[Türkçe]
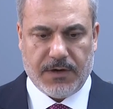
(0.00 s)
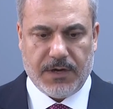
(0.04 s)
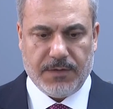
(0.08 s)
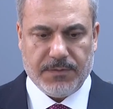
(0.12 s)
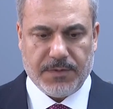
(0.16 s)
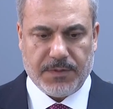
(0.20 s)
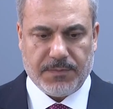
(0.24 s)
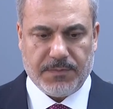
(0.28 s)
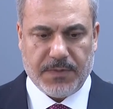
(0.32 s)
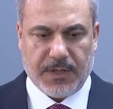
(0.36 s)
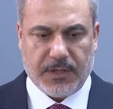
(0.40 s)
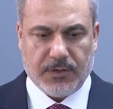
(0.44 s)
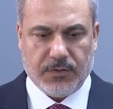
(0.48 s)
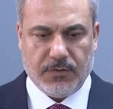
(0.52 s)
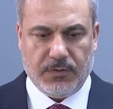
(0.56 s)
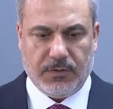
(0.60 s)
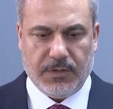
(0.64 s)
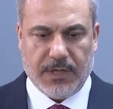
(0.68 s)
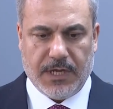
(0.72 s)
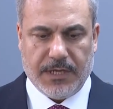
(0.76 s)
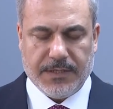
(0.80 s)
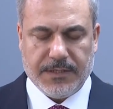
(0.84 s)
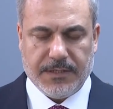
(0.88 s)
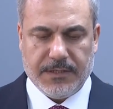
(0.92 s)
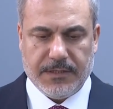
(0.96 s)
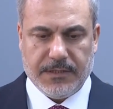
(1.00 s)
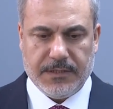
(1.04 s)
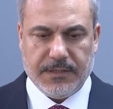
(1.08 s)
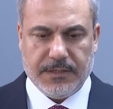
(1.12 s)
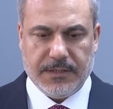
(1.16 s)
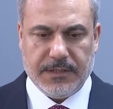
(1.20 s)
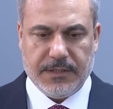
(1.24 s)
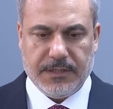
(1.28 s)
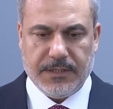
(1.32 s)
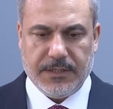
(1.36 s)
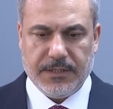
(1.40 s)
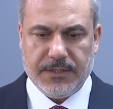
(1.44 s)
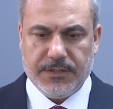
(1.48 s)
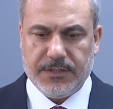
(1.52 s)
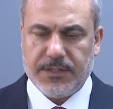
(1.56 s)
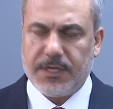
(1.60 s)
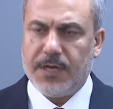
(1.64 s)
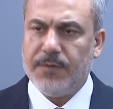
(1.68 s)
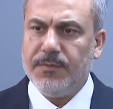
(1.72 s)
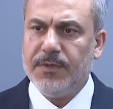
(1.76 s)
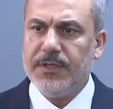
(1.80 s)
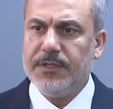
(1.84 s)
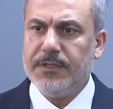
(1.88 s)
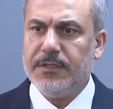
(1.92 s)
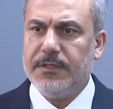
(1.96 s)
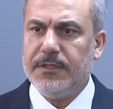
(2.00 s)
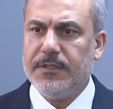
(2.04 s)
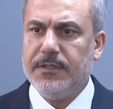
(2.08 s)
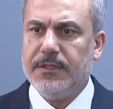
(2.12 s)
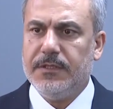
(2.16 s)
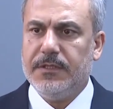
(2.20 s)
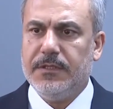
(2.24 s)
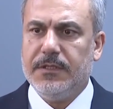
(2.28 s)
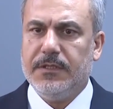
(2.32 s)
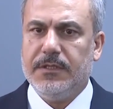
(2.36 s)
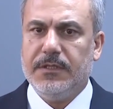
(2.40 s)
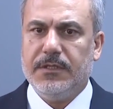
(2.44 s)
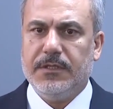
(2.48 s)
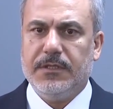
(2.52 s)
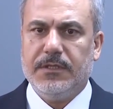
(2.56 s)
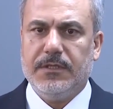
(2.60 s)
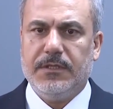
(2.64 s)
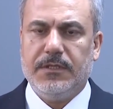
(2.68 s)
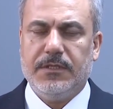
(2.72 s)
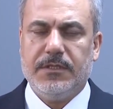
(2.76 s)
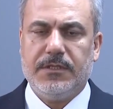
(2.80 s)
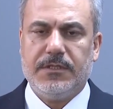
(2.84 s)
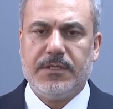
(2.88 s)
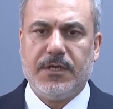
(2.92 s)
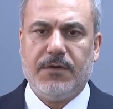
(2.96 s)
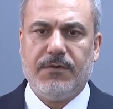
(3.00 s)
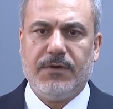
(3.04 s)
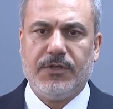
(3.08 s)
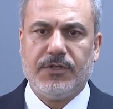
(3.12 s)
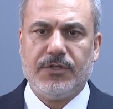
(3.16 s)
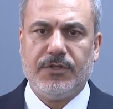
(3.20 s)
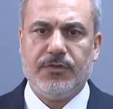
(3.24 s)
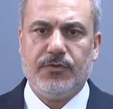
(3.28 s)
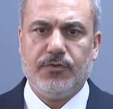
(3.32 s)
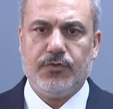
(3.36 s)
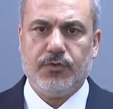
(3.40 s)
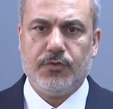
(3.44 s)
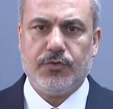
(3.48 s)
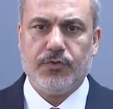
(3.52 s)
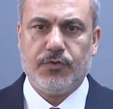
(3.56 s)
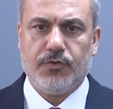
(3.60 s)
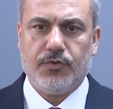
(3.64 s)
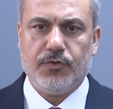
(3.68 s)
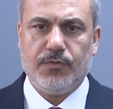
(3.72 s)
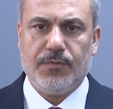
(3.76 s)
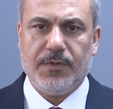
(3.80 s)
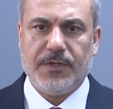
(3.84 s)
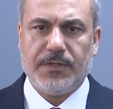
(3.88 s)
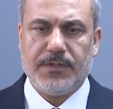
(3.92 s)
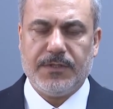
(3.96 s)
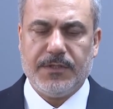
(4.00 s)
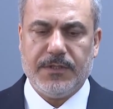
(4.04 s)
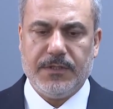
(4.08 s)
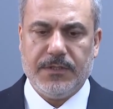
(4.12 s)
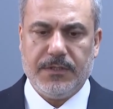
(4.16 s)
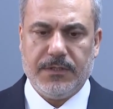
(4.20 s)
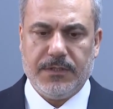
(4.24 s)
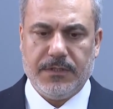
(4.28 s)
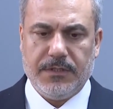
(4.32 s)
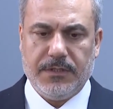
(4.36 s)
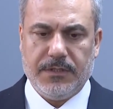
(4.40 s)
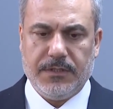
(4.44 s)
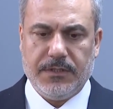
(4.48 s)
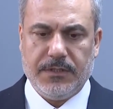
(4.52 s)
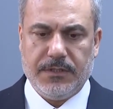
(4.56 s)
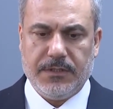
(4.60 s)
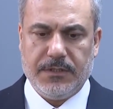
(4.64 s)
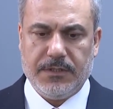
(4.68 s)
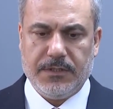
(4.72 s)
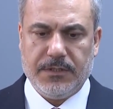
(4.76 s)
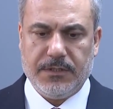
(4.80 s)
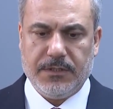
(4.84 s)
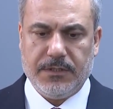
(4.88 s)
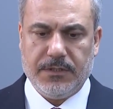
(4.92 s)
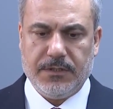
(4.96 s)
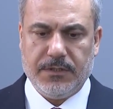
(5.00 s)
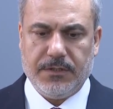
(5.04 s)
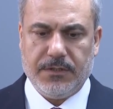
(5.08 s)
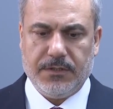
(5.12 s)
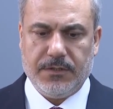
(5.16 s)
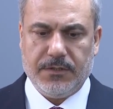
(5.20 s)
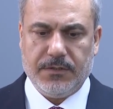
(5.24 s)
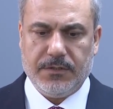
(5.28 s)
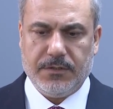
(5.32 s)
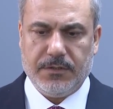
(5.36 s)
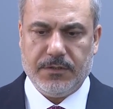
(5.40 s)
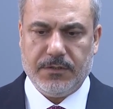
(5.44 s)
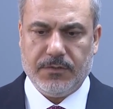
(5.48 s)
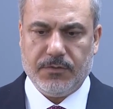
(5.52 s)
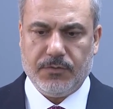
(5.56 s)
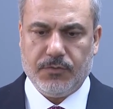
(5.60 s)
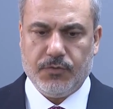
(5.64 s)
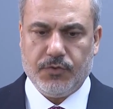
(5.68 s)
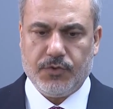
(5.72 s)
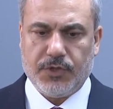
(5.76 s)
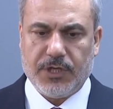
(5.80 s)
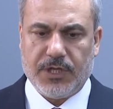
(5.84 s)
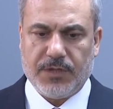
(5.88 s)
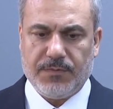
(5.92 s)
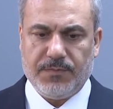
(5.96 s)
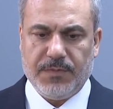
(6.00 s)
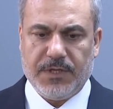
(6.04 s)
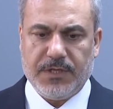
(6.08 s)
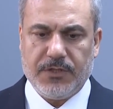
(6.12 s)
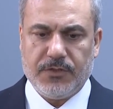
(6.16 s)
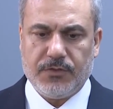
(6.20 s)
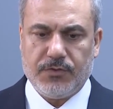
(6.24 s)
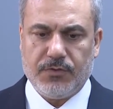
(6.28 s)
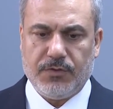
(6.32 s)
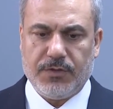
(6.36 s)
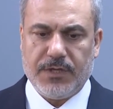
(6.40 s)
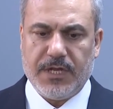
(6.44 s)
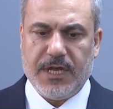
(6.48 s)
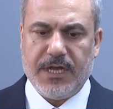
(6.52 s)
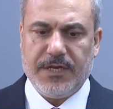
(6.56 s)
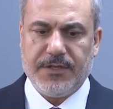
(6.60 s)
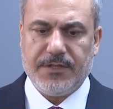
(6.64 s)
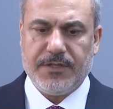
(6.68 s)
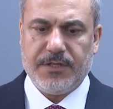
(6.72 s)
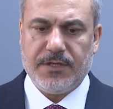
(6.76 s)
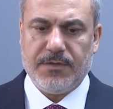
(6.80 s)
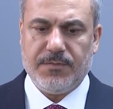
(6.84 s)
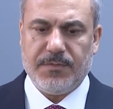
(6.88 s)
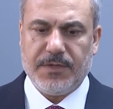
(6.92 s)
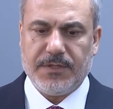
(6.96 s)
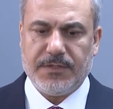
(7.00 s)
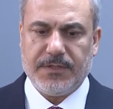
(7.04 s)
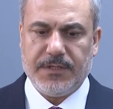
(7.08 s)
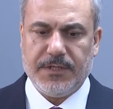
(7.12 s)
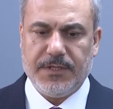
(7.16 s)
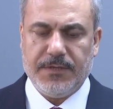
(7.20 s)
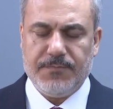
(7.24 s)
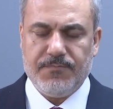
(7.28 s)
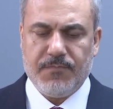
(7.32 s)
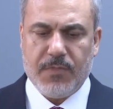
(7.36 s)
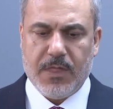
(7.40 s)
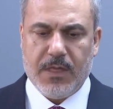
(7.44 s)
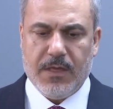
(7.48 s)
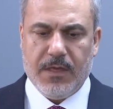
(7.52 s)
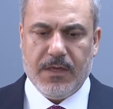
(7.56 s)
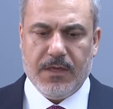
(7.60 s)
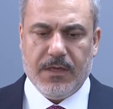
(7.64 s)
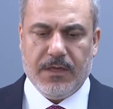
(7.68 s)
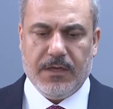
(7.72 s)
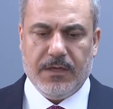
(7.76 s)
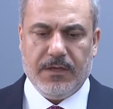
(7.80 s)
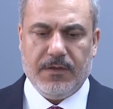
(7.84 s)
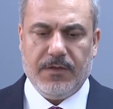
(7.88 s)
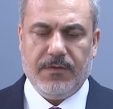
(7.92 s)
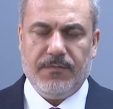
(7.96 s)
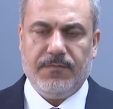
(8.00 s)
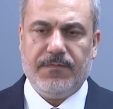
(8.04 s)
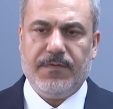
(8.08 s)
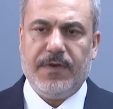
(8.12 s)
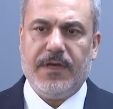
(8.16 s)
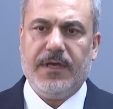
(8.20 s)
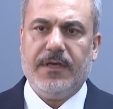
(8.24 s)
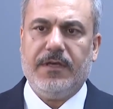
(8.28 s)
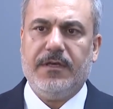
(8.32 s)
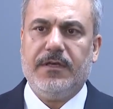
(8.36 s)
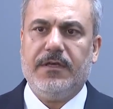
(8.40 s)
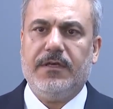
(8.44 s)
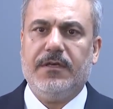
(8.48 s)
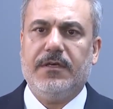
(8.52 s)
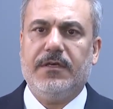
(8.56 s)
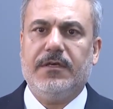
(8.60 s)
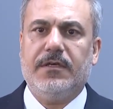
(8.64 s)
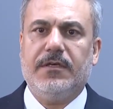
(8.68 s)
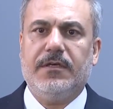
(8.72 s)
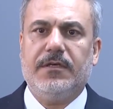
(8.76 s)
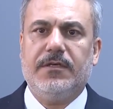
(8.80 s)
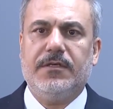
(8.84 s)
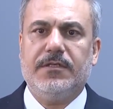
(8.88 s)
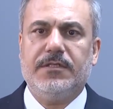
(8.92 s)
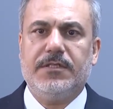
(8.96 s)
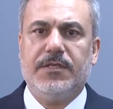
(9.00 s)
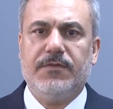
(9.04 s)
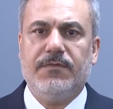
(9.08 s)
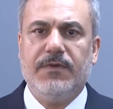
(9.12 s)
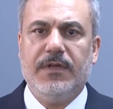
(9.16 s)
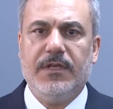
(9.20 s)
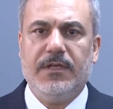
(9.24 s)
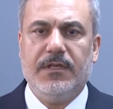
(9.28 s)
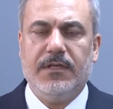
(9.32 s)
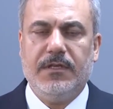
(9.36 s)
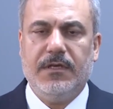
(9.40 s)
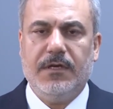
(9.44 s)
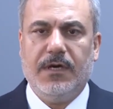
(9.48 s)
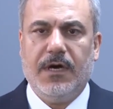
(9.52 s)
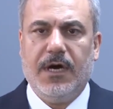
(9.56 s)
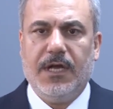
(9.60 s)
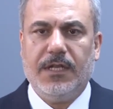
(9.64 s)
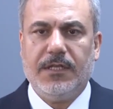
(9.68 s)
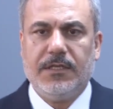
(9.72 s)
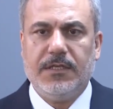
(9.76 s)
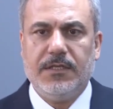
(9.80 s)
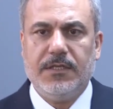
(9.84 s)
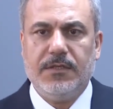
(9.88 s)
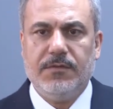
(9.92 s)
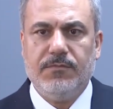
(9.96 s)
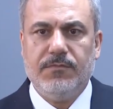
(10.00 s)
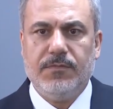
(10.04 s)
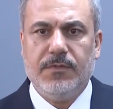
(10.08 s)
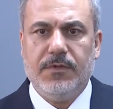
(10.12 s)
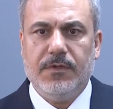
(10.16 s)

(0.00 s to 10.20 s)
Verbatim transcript: devam etmekte olan e, dramın, savaşın durdurulması, e, kuşatmanın sona erdirilmesi ve e, sivil halkın